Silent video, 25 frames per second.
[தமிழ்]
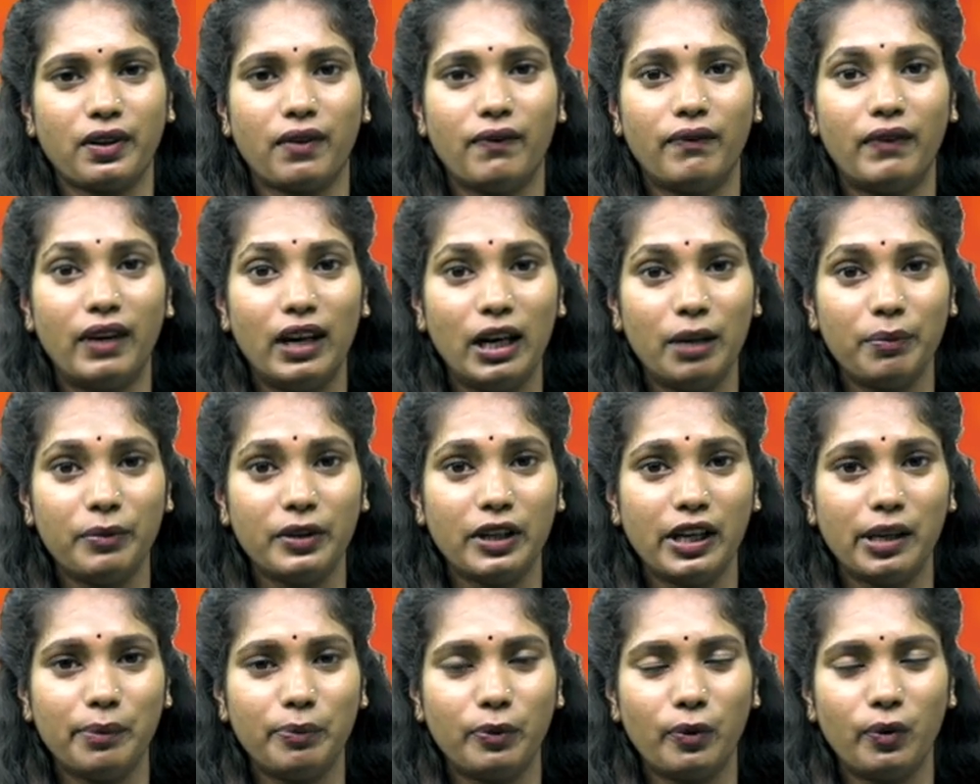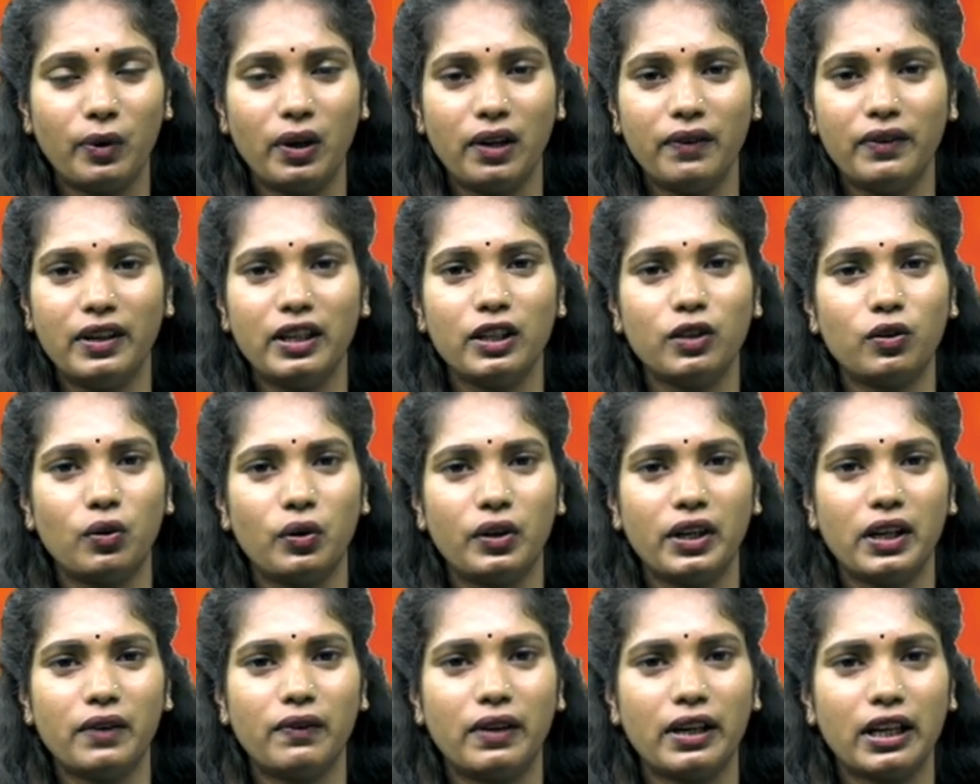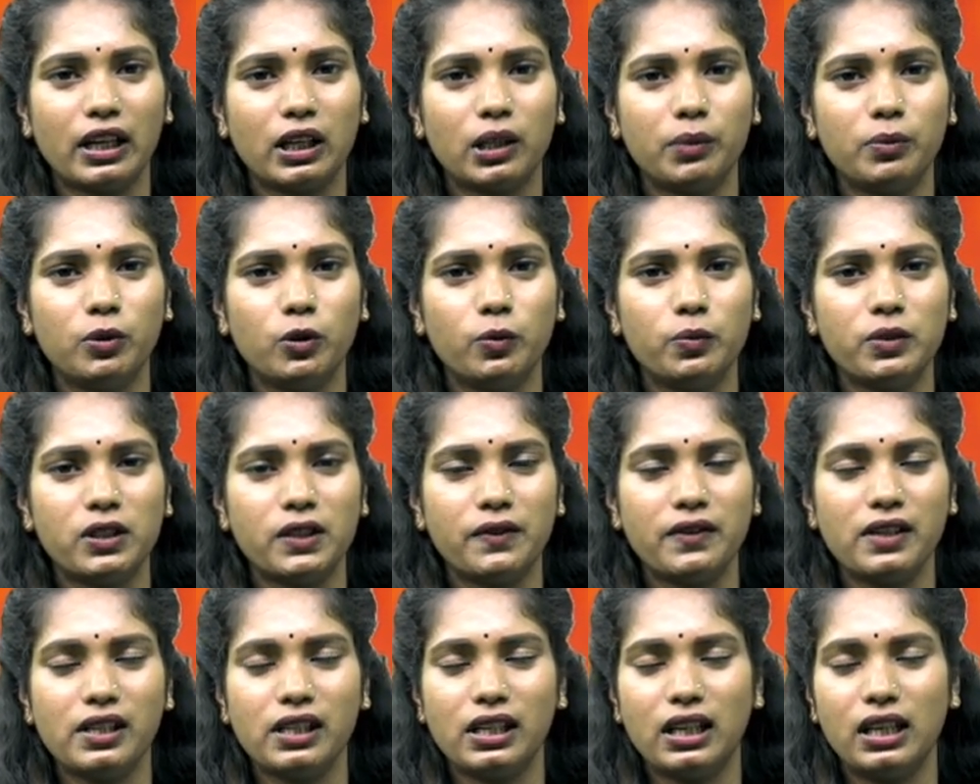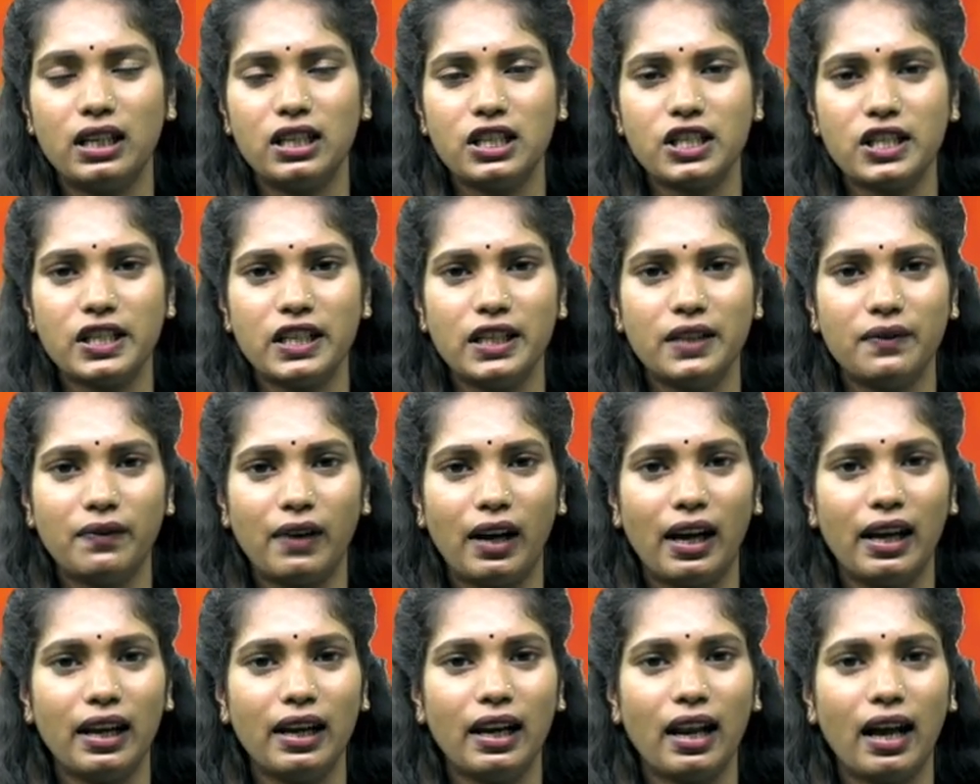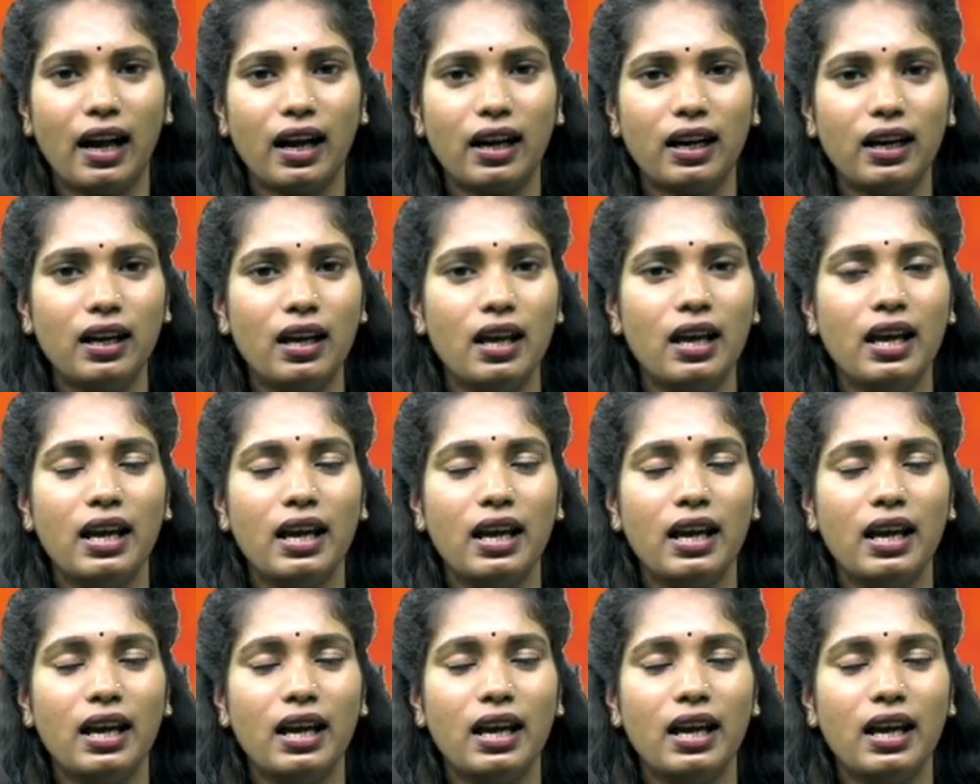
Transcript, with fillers: வளமையை போலவே எங்களுடைய வணக்கம் ஓம் டிவி நிகழ்ச்சியின் வாயிலாக